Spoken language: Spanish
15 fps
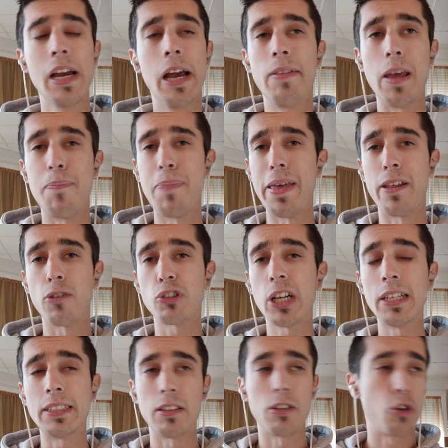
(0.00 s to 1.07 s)
de Pedro
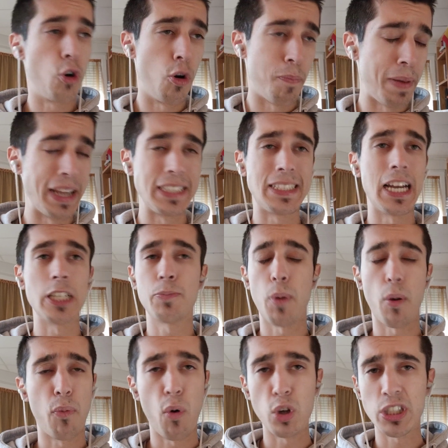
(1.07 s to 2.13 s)
Sánchez. Golpistas,
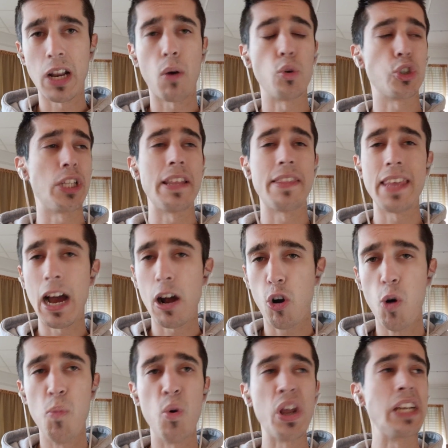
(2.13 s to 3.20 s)
prófugos de la justicia,
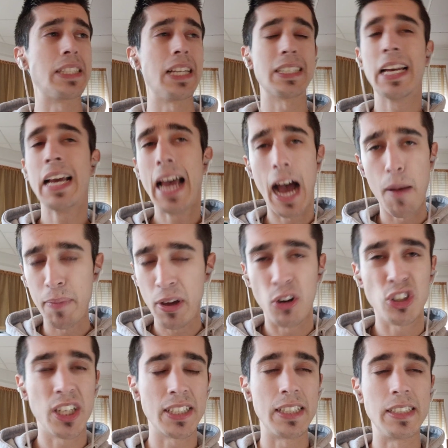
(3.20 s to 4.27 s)
comunistas,
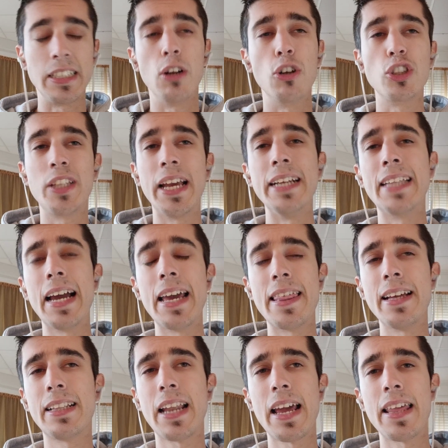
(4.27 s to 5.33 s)
amigos de asesinos de ETA,
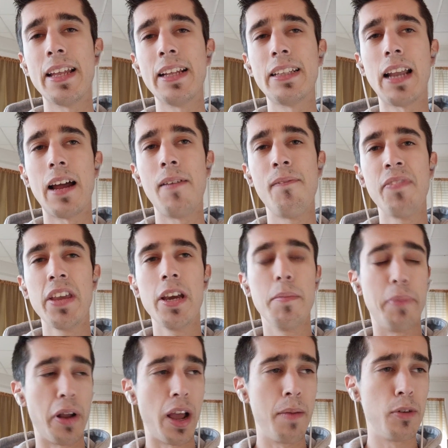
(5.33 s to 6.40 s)
etcétera, etcétera.
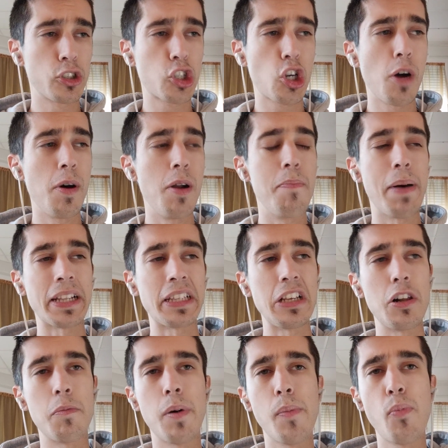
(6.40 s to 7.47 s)
Pero vemos cómo el
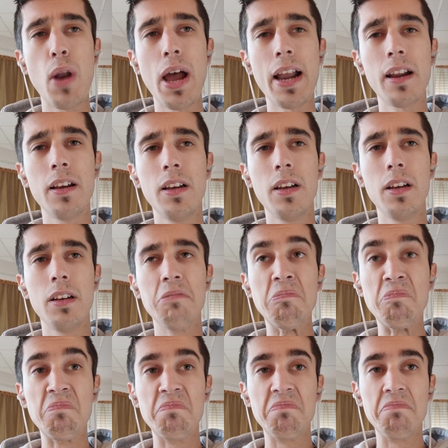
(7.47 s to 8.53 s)
Partido Popular
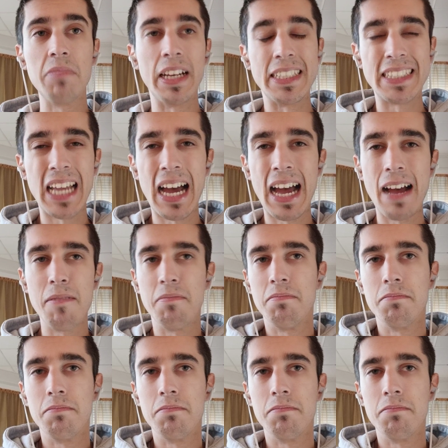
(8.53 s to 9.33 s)
está